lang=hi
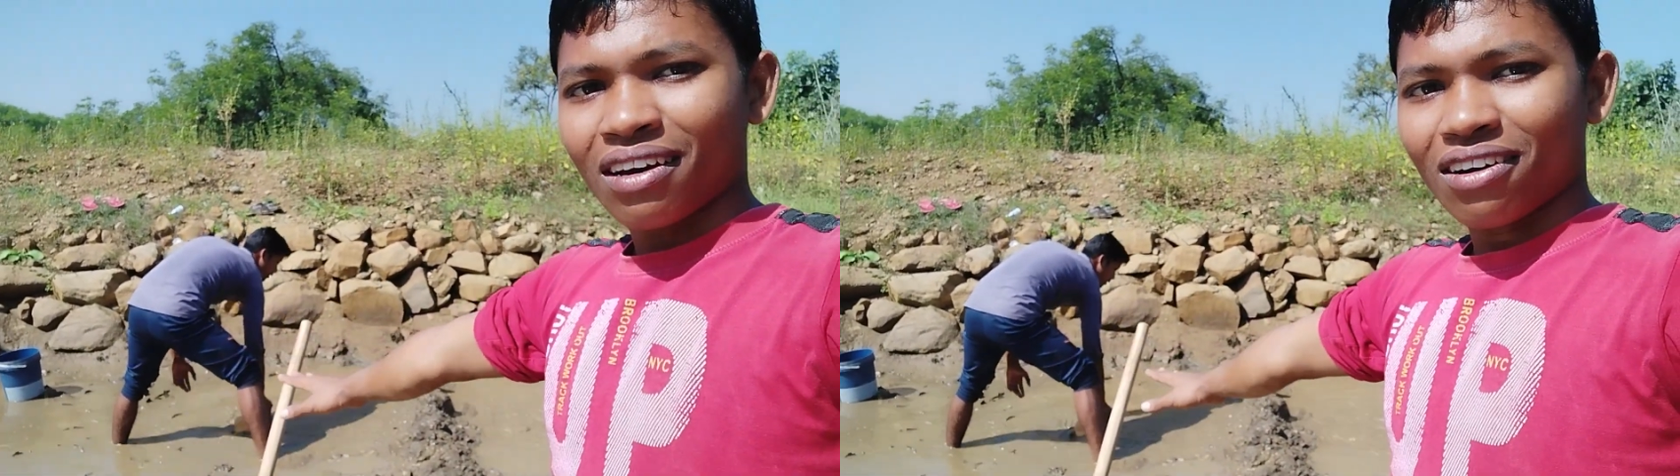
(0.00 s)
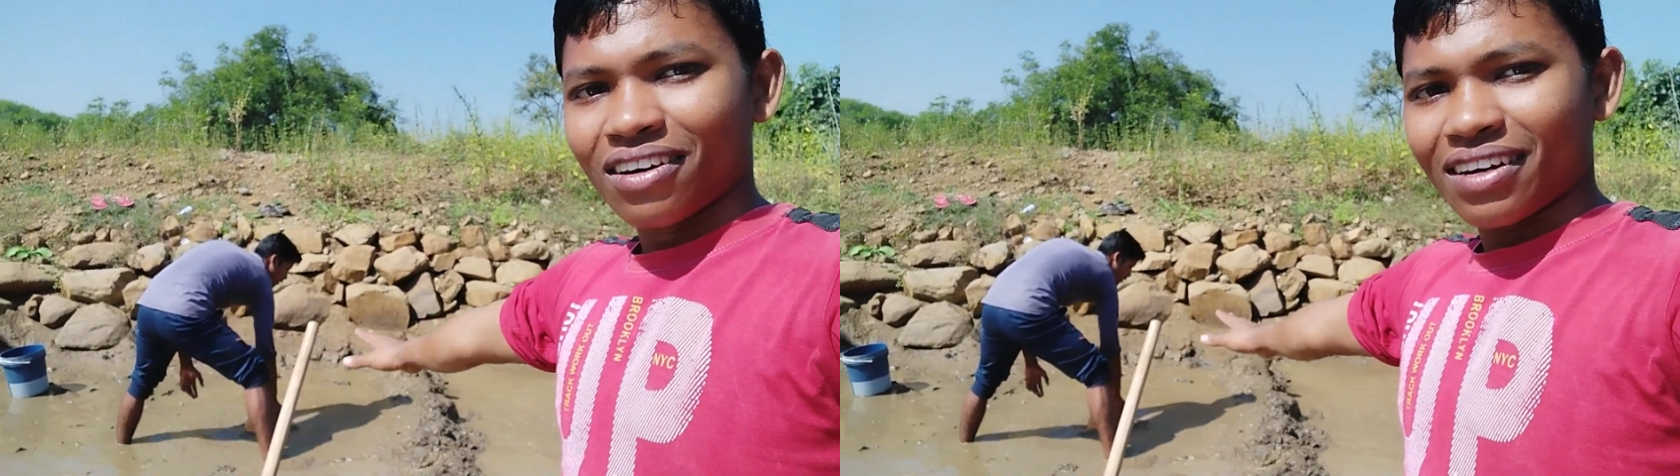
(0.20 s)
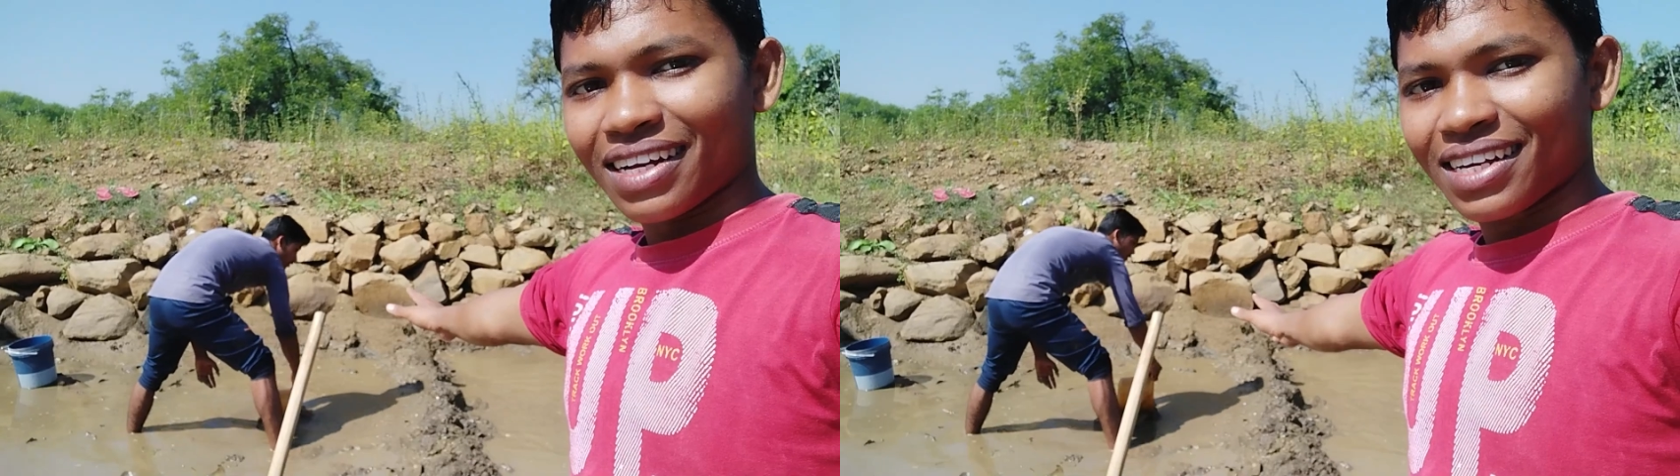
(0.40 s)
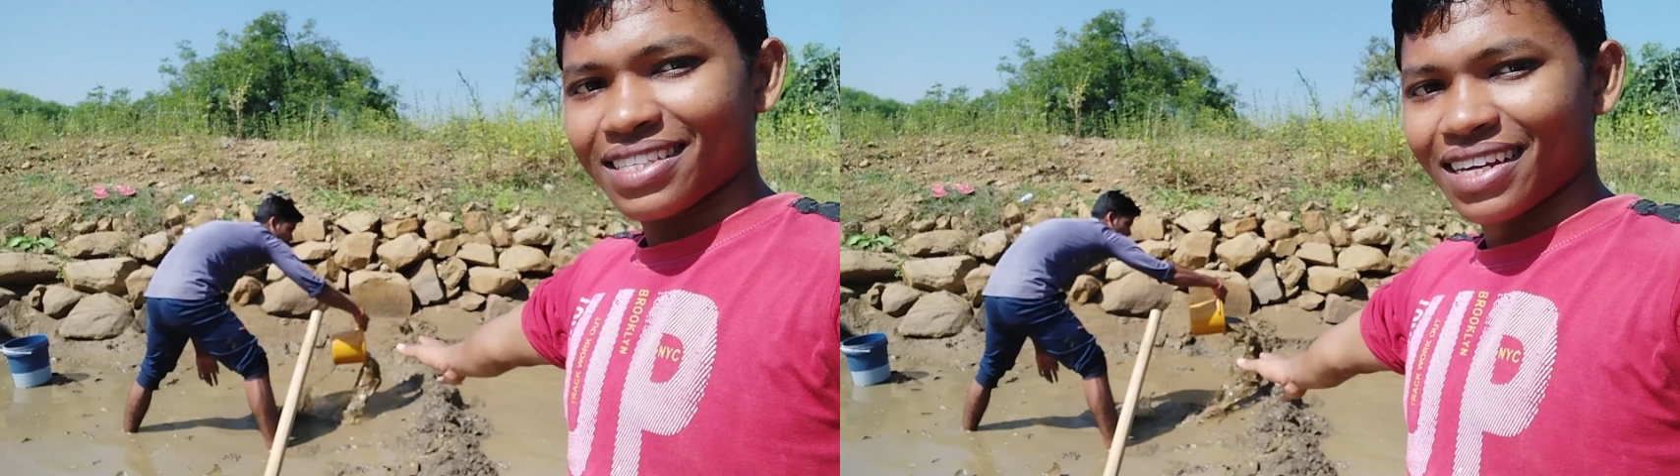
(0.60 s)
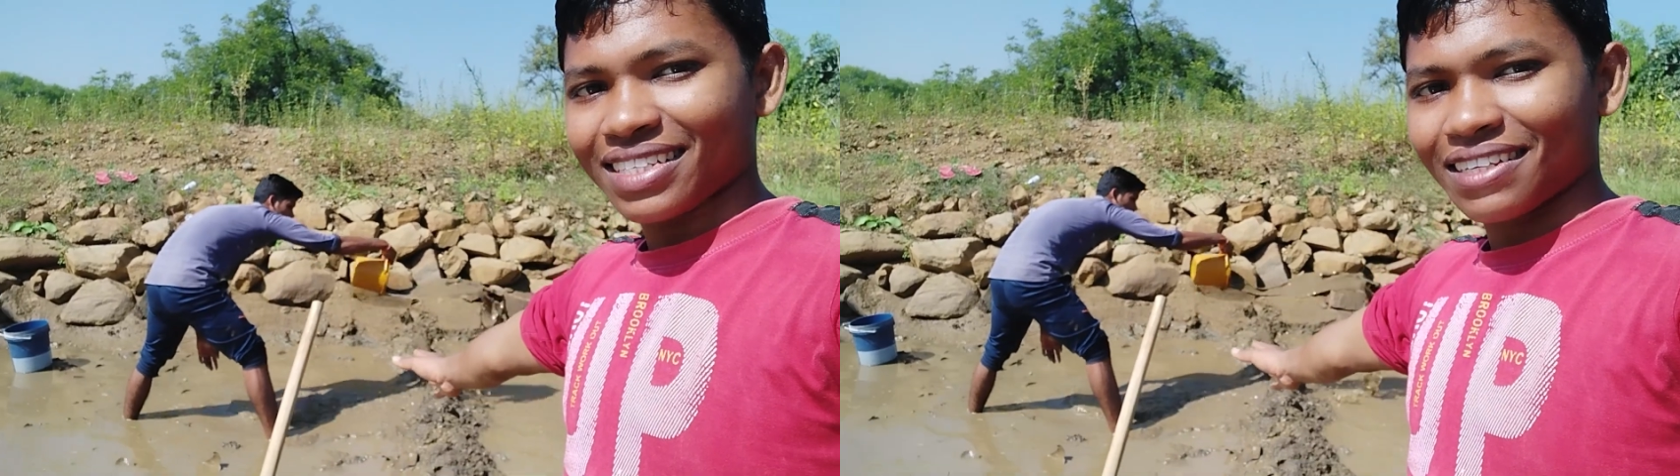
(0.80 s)
और
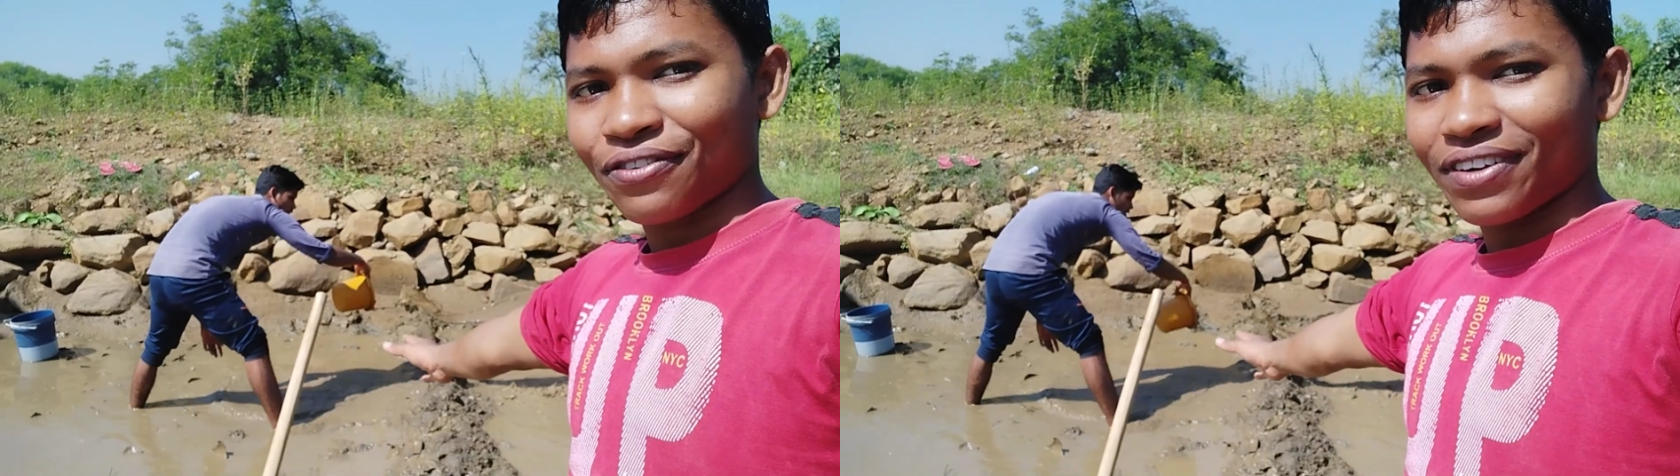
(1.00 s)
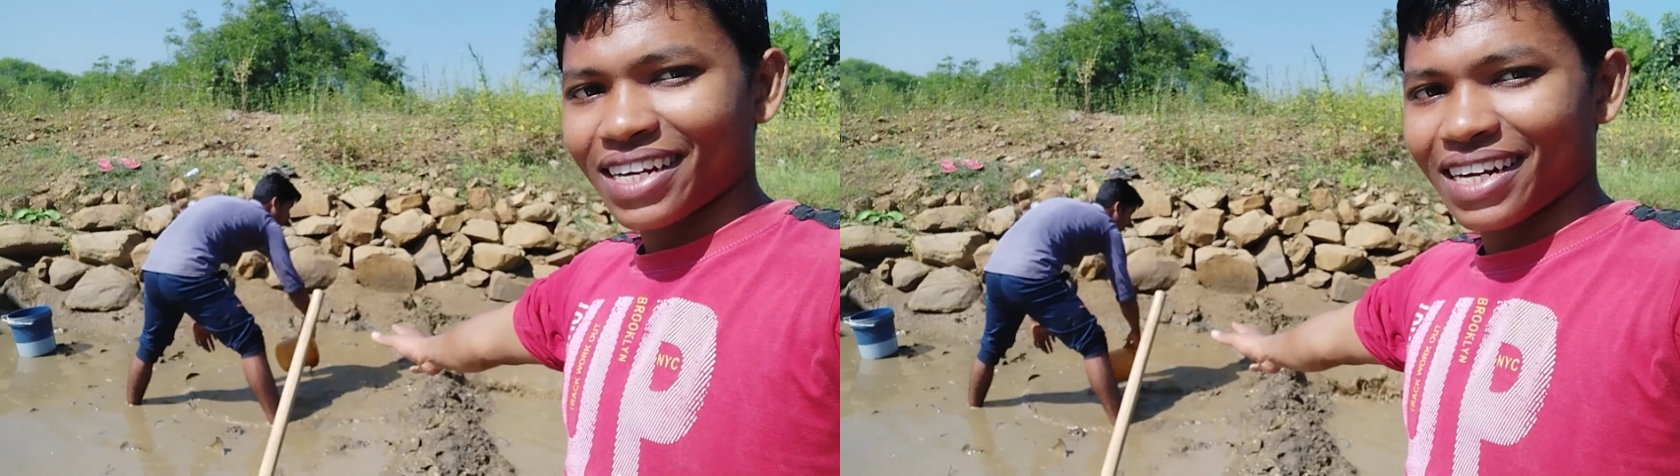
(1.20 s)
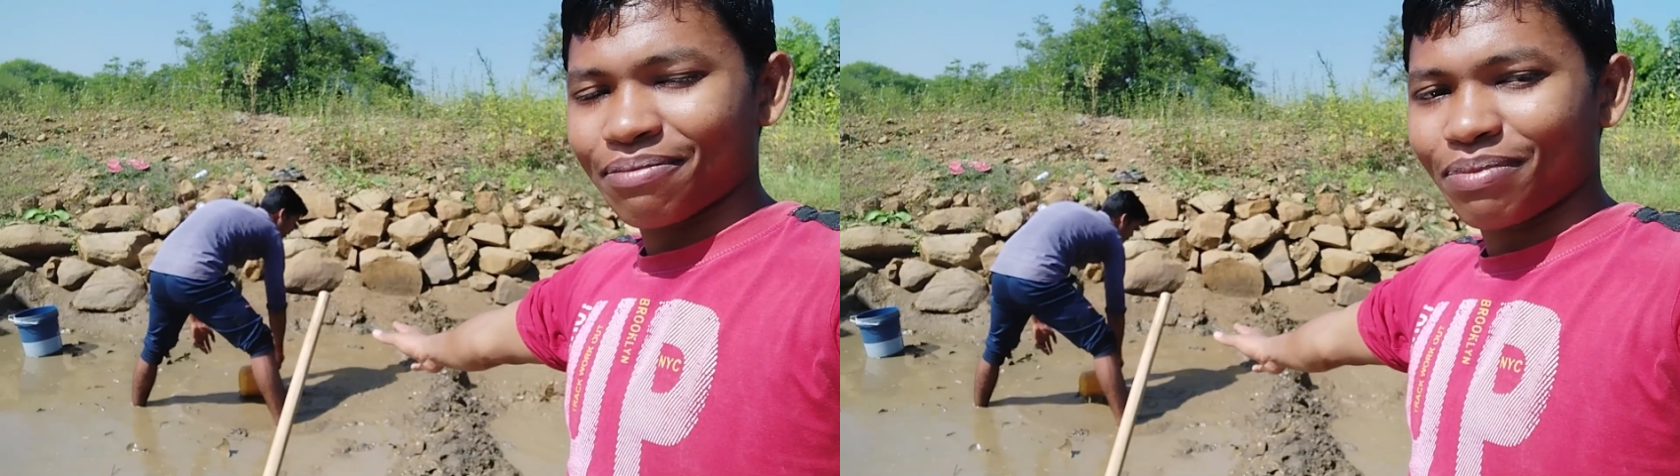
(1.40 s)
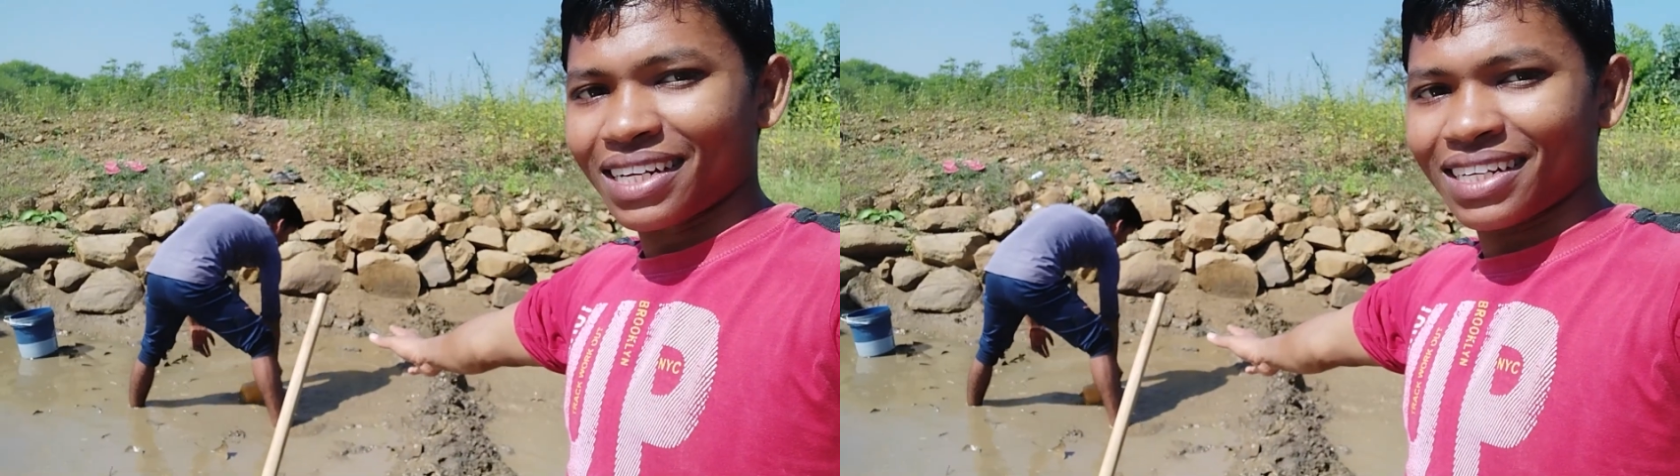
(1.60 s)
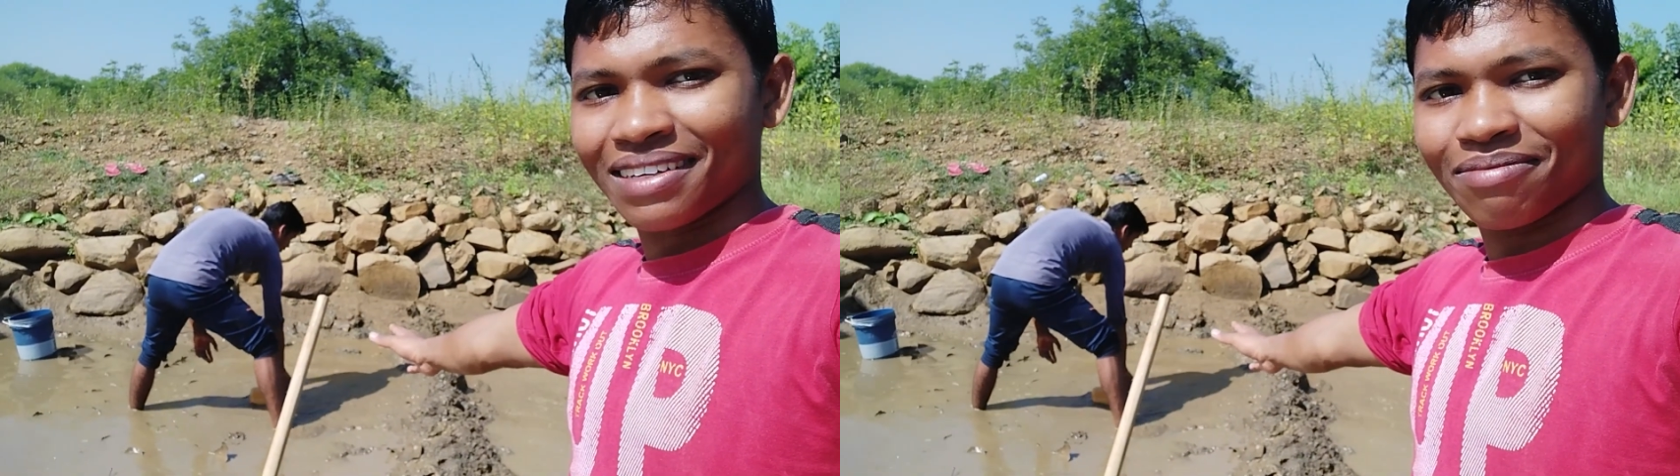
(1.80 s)
किस तरह से फेंक रहे हैं
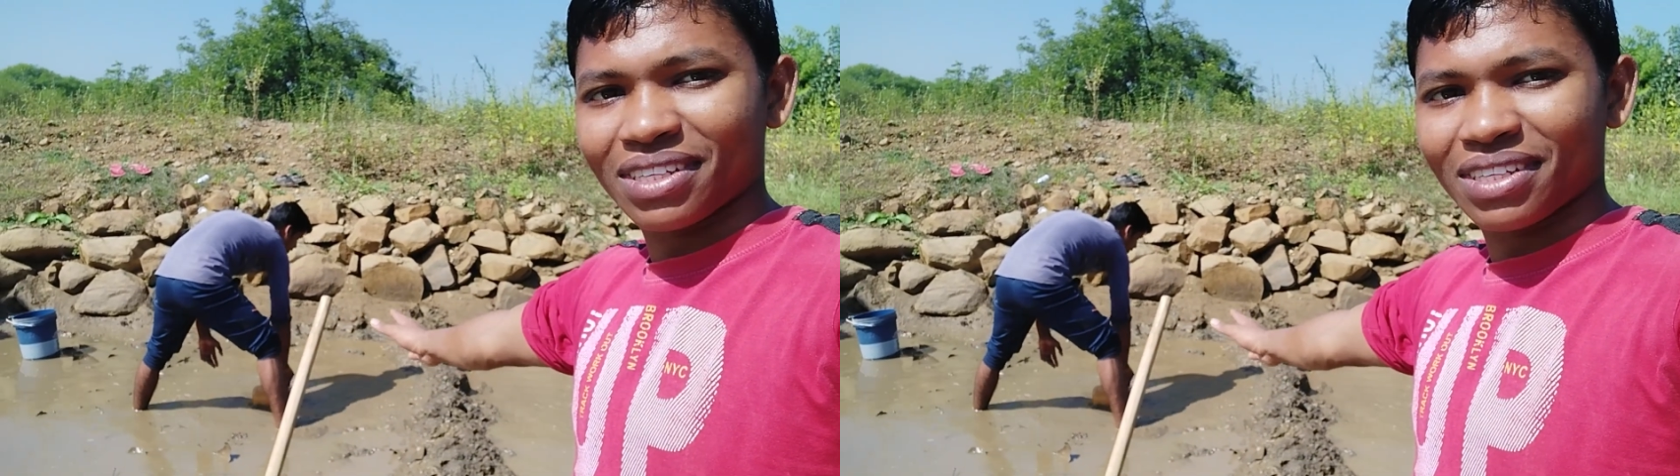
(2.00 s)
पानी